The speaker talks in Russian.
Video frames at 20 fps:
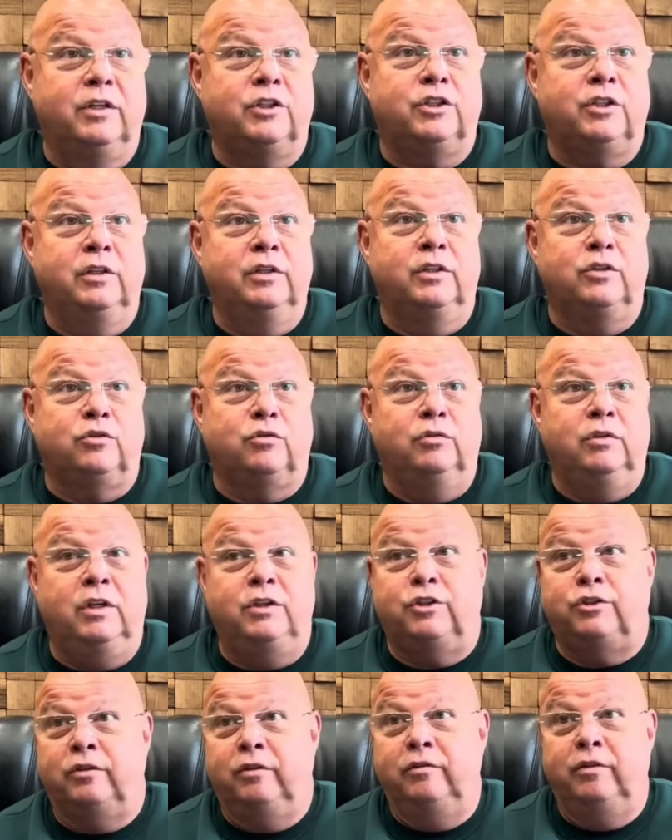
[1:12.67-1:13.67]
решения
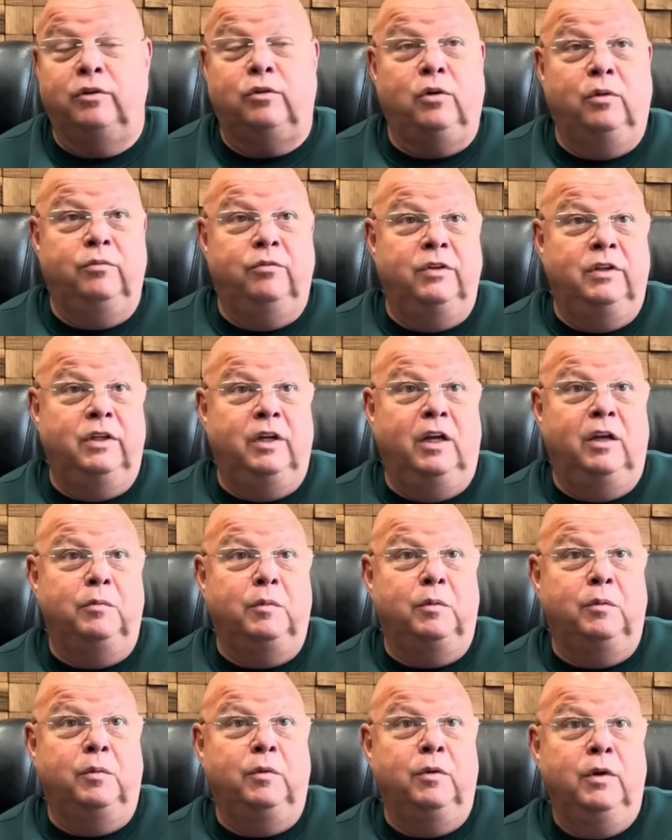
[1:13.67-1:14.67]
суда человеку,
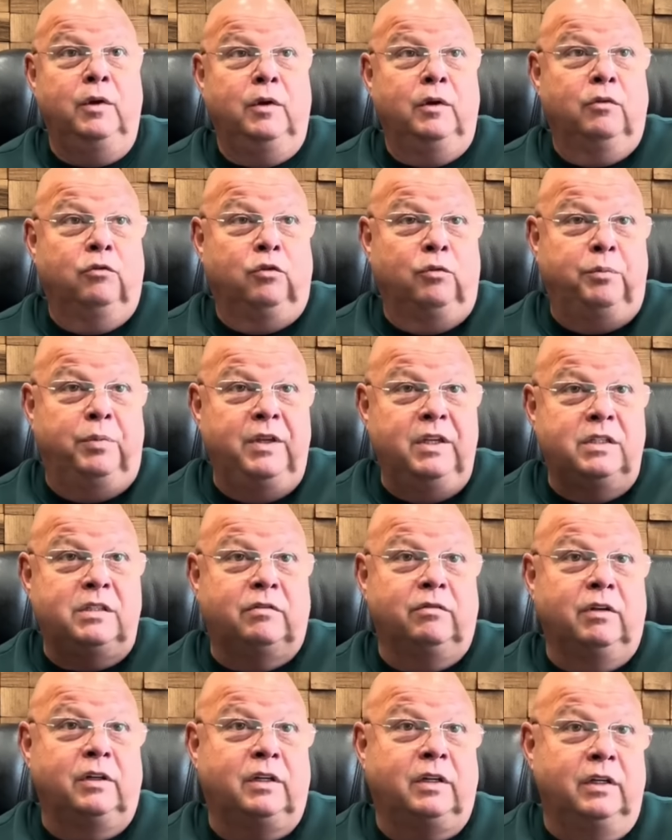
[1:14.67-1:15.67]
обвиняемому в
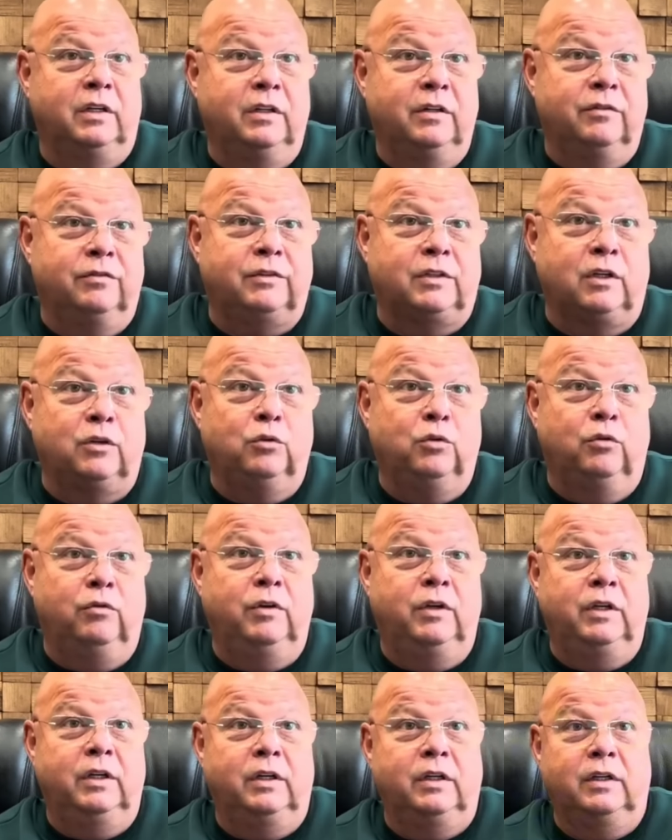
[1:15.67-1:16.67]
убийствах и в
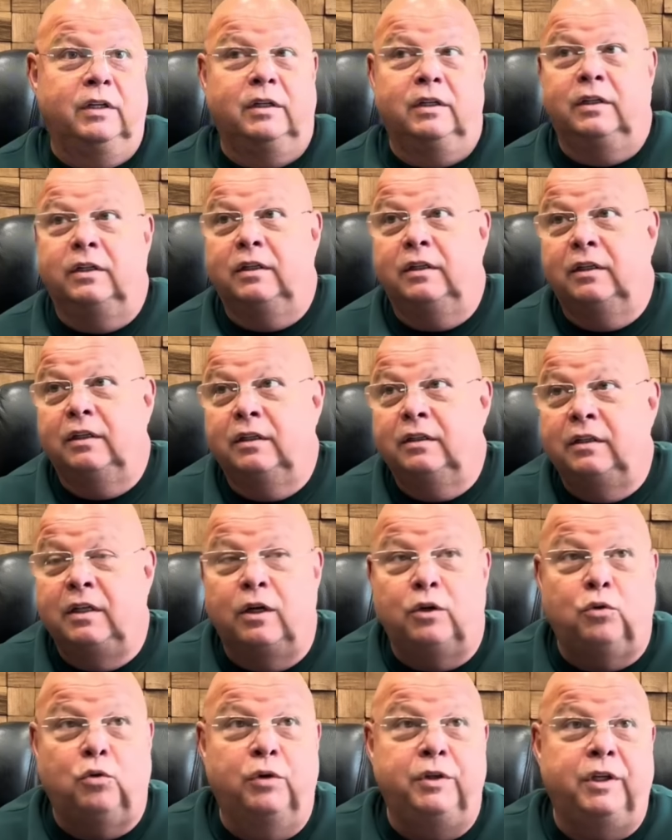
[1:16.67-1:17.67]
торговле э, ну,
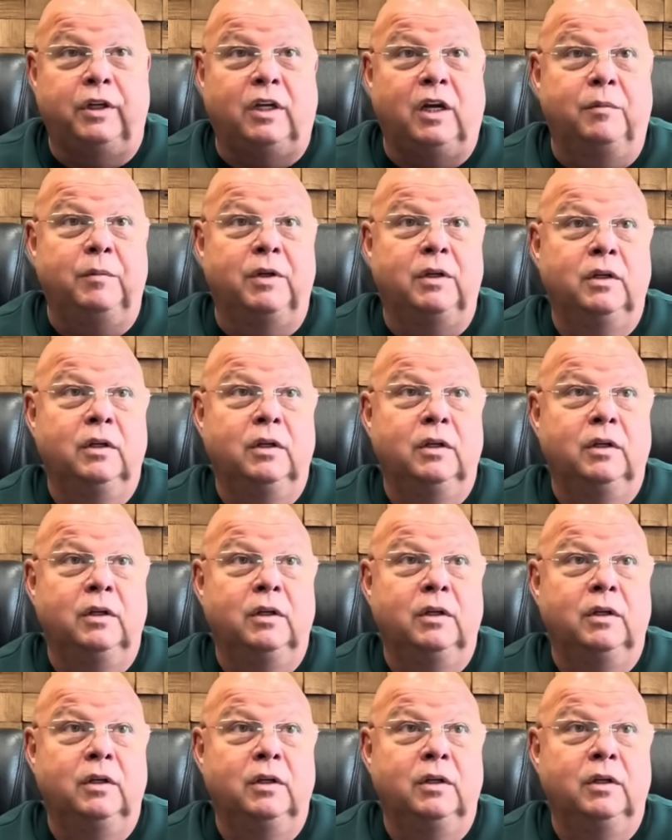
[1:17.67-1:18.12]
наркотиками.